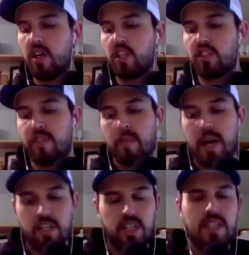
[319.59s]
je vais
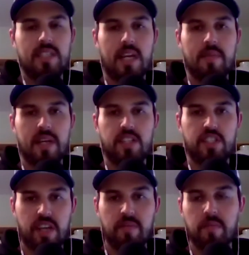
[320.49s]
manger des aliments que
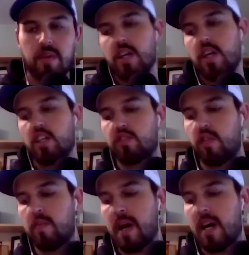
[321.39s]
j'aime, je
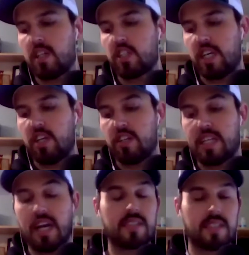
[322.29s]
vais manger une
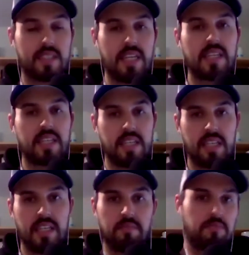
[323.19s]
quantité
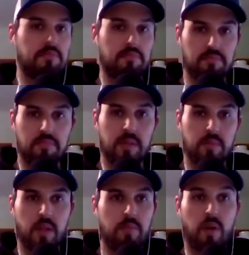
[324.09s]
qui ne
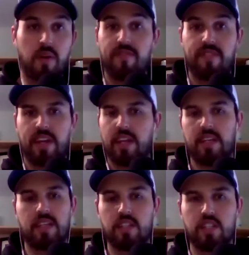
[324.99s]
me donne pas faim,
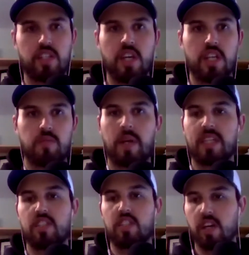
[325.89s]
que je ne suis pas en
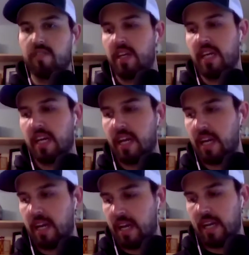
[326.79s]
train de crever à,
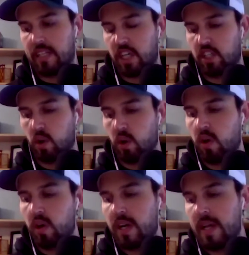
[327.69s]
euh, à chaque jour,